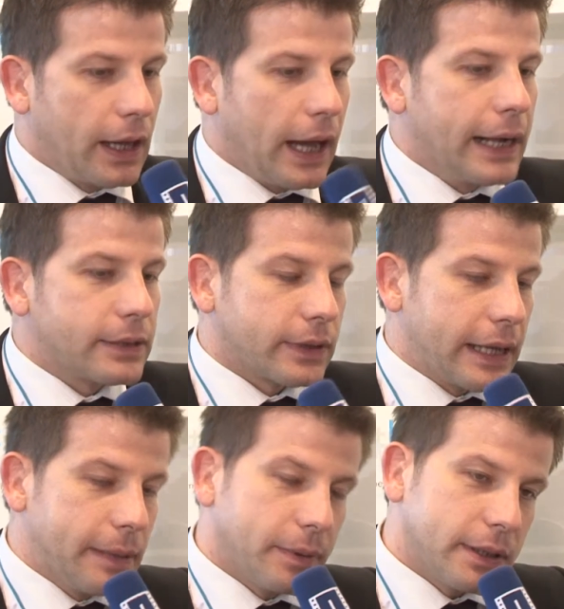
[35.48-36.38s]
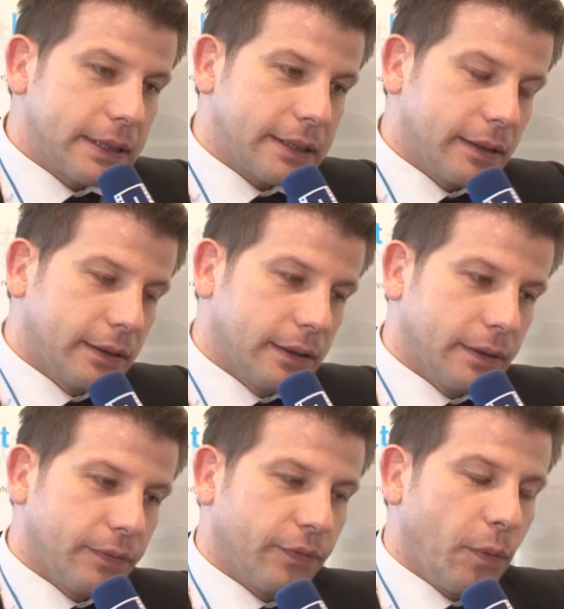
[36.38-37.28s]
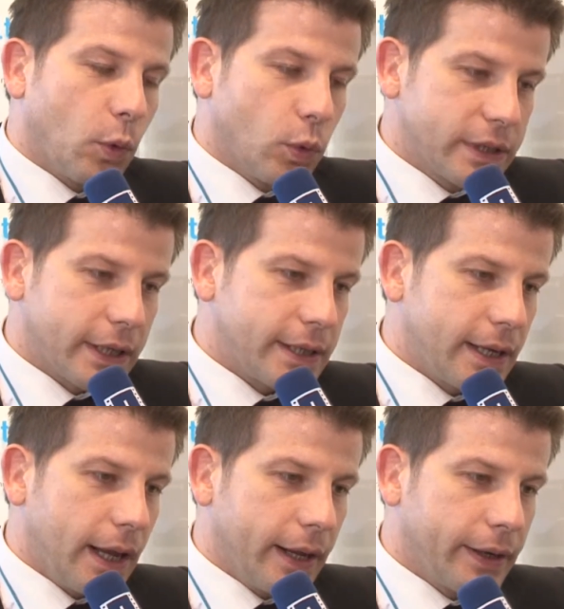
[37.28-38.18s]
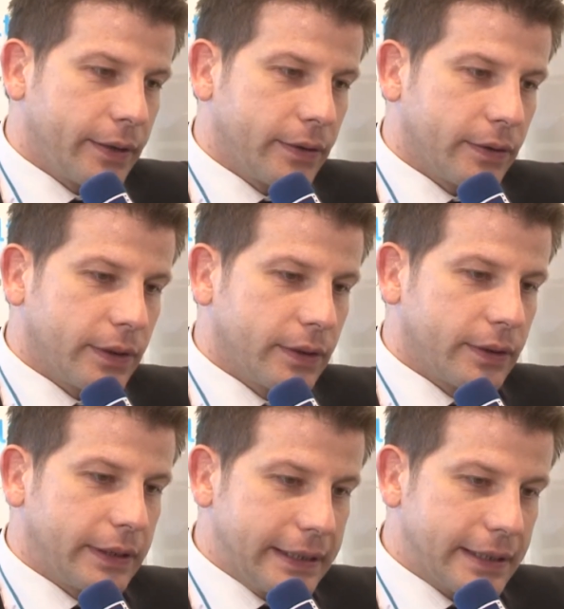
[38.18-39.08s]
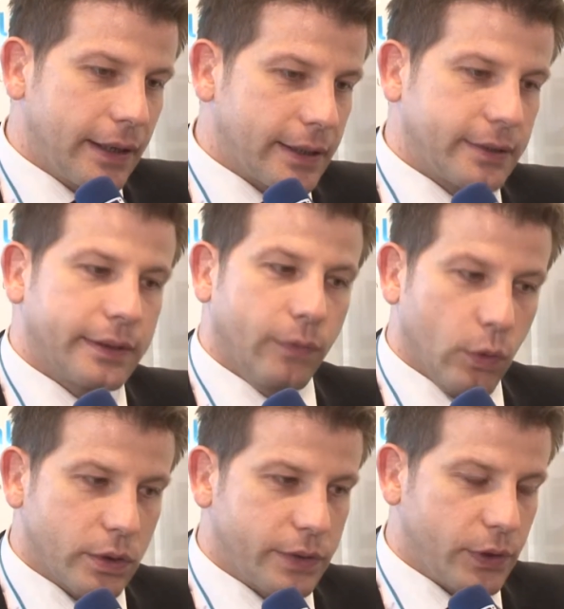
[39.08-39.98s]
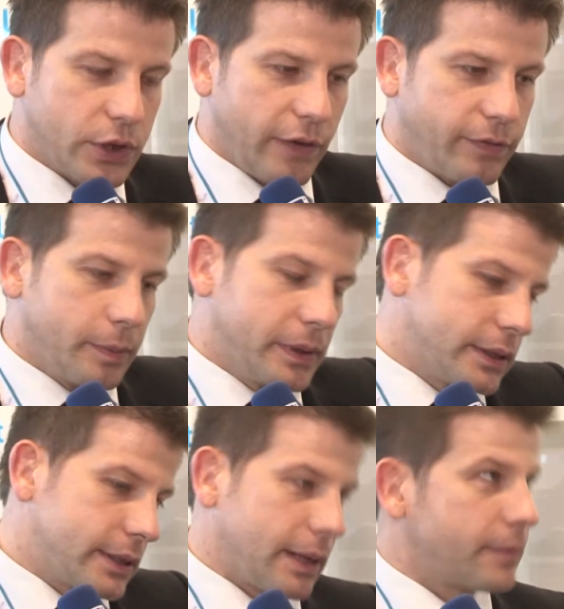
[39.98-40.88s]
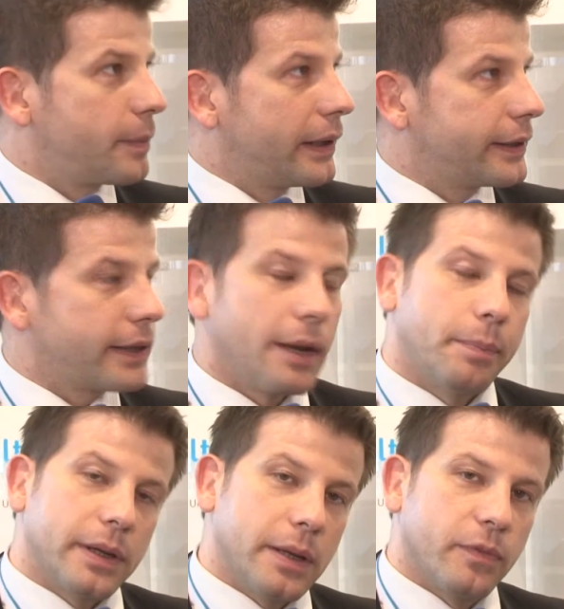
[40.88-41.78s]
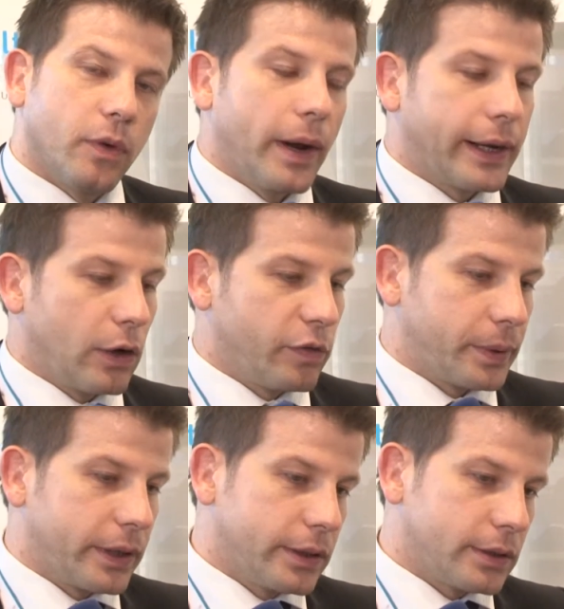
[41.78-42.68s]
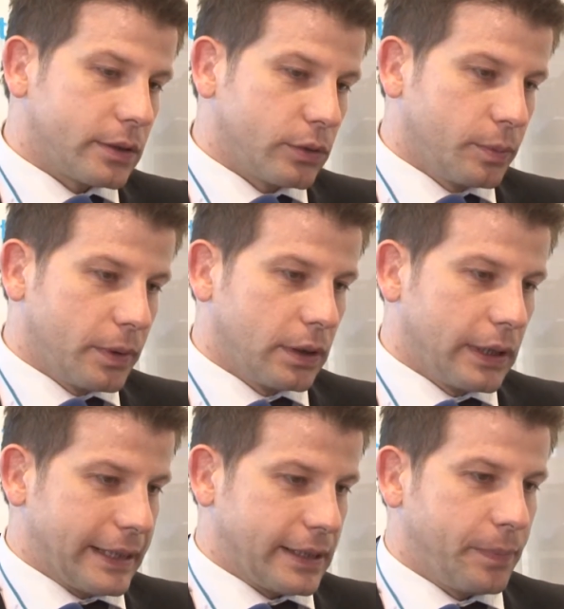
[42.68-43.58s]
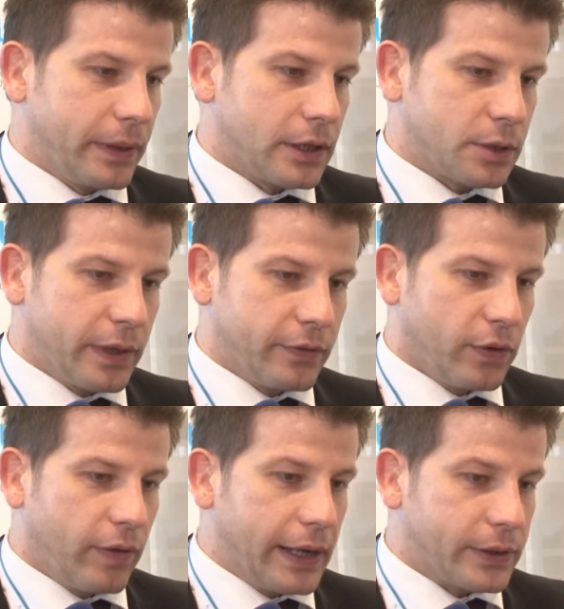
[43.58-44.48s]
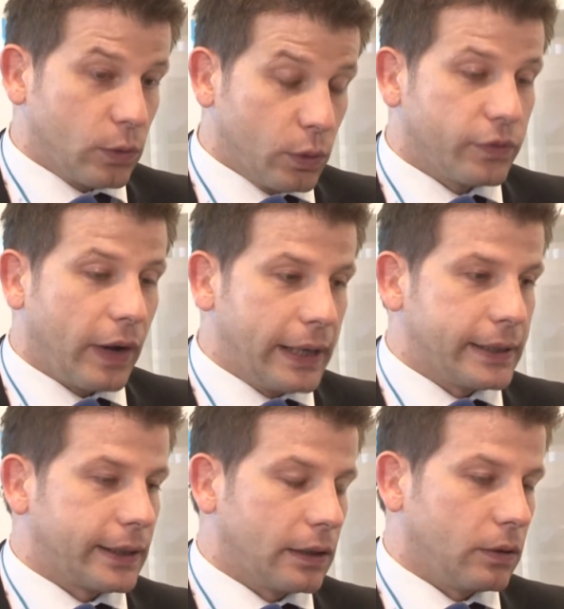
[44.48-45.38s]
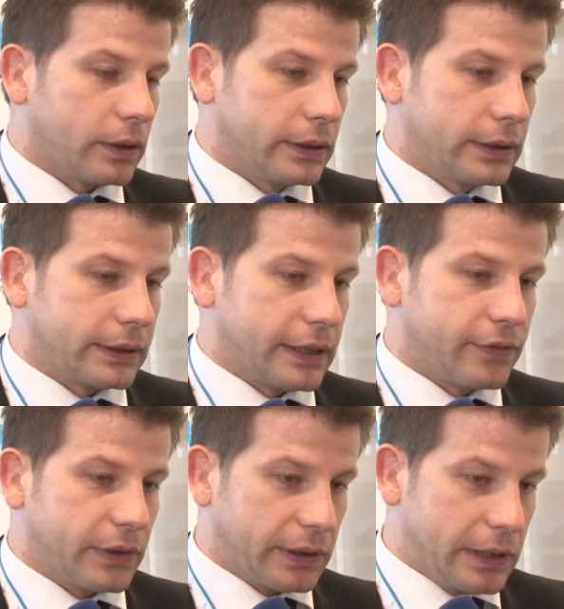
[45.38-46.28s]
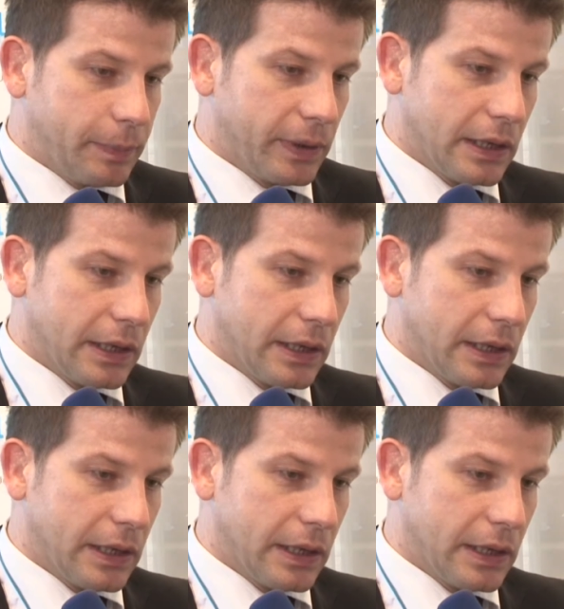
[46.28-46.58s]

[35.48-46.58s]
Alt und Kälber ist äh, vom Grundsatz her ein äh, Dienstleister in der Wohnungswirtschaft. Wir bilden die gesamte Palette ab, eben vom Einkauf beginnend über Asset Management, Verwaltung und vor allen Dingen auch äh, den Vertrieb.